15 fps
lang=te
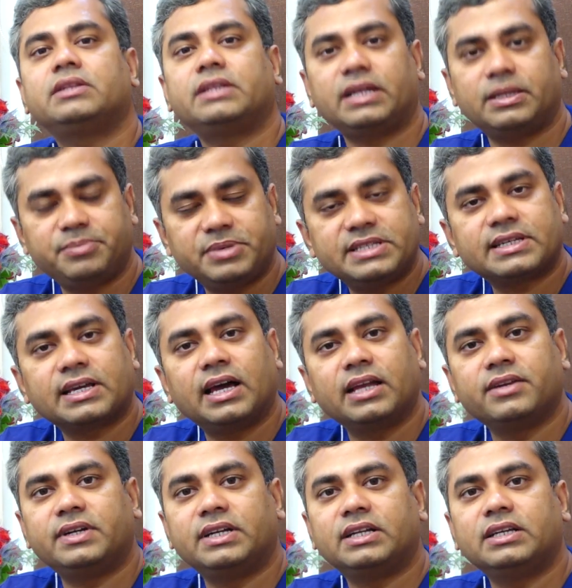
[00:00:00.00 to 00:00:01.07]
థెరపీస్
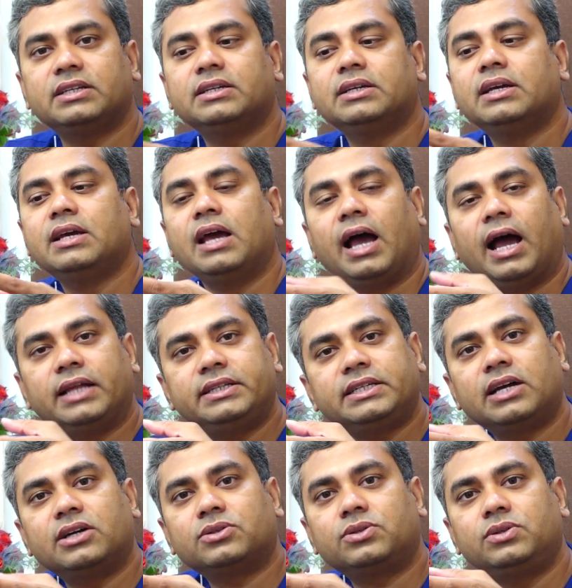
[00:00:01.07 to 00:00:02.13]
కానివ్వండి అది
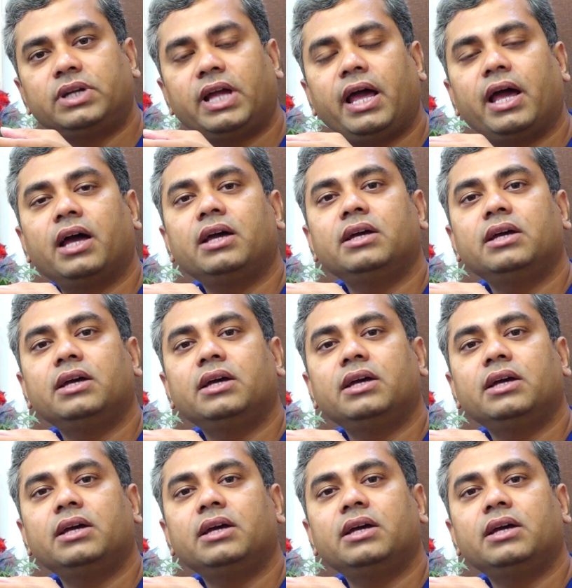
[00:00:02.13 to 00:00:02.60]
కాకుండా